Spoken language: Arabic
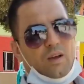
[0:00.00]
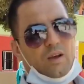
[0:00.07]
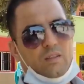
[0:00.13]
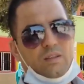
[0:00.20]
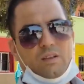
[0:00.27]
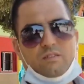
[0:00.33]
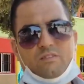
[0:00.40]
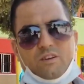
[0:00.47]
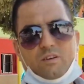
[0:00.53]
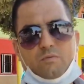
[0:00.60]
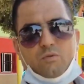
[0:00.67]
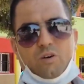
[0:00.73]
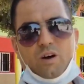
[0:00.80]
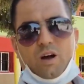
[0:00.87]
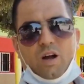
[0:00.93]
غادي
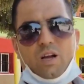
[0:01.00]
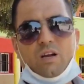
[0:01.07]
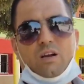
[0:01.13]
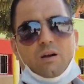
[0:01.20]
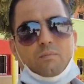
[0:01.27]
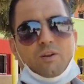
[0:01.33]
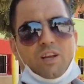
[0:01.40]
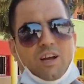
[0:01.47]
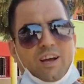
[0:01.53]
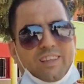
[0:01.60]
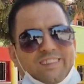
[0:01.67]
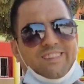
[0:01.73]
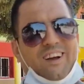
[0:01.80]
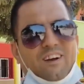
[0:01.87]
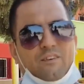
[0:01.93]
يرتكبوا اكبر
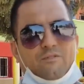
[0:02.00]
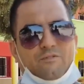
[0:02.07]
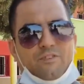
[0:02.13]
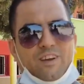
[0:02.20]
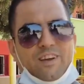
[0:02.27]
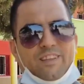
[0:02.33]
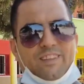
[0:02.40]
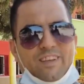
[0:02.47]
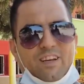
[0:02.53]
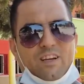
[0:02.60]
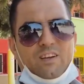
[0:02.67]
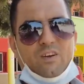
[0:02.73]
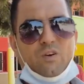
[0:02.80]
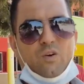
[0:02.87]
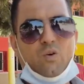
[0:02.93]
خطا
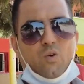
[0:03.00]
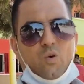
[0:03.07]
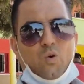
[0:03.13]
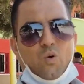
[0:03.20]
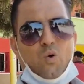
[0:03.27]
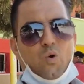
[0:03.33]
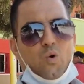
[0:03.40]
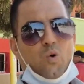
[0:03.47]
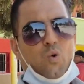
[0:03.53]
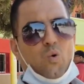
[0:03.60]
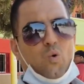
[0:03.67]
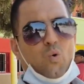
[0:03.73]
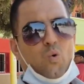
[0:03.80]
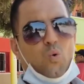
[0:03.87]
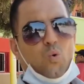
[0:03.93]
فادح
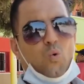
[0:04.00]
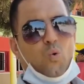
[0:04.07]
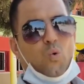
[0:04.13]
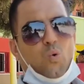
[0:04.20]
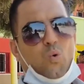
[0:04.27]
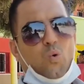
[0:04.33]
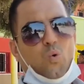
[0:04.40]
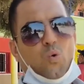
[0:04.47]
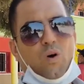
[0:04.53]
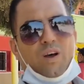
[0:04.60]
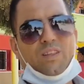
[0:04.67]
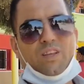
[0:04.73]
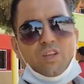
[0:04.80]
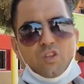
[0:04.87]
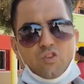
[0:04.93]

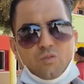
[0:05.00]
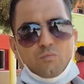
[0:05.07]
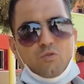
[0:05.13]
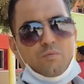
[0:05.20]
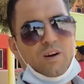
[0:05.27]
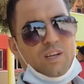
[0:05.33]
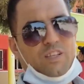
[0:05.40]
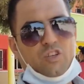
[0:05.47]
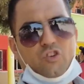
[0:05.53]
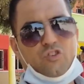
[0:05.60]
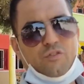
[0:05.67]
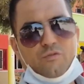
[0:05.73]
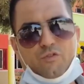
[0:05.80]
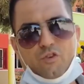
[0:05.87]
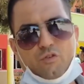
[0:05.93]
وغادي ندموا ما
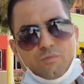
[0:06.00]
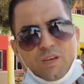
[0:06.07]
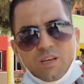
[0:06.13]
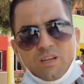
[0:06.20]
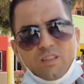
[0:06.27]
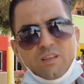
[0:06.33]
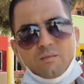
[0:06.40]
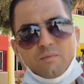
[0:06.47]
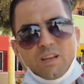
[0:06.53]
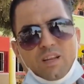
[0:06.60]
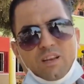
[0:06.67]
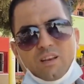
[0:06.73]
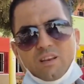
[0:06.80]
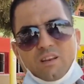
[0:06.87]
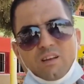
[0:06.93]
غاديش ينفعوا من الندم
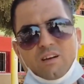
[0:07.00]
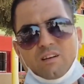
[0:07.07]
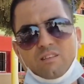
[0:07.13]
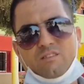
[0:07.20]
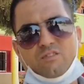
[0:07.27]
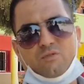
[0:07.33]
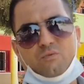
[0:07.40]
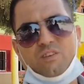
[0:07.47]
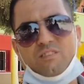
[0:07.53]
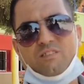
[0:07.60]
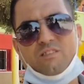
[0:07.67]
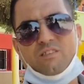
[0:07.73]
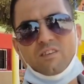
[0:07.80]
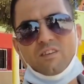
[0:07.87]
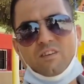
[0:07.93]
لان
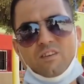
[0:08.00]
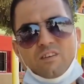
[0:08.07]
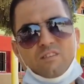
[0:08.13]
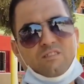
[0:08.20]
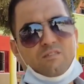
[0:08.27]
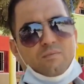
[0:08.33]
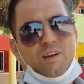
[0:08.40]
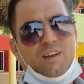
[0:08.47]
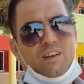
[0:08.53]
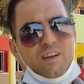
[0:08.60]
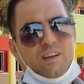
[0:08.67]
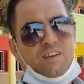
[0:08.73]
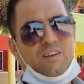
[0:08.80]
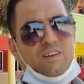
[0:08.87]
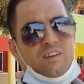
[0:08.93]
التصويت اصبح
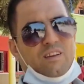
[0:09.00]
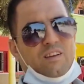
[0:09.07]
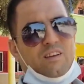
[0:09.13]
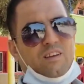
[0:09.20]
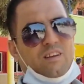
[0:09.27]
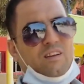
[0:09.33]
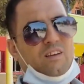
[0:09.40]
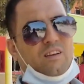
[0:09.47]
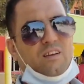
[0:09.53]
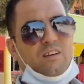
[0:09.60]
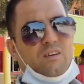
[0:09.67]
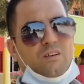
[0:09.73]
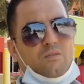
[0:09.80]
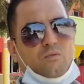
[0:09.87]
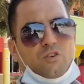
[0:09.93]
الان
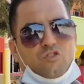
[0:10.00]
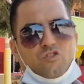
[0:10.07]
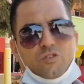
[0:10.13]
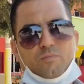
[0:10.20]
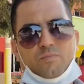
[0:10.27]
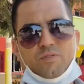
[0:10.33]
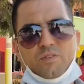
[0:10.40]
آه، واجب